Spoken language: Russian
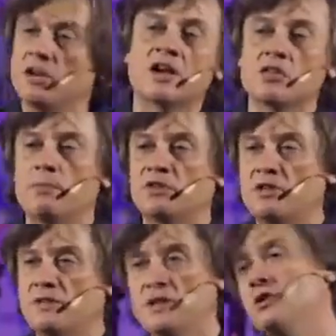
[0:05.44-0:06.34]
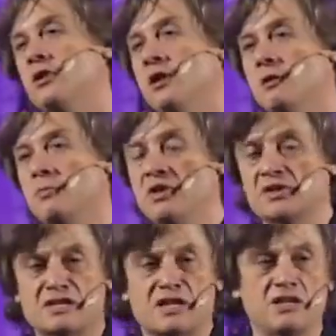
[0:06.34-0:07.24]
Сколько она потрясений
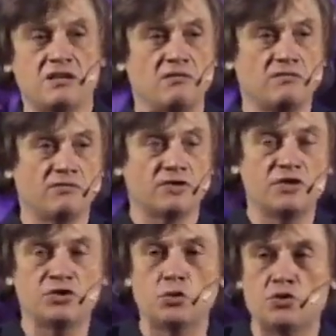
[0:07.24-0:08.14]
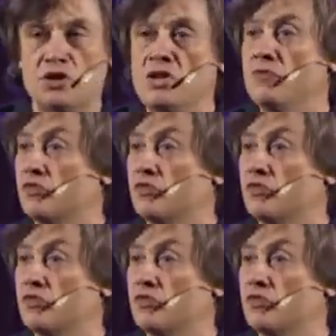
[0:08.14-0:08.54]
принесла и в жизнь людей,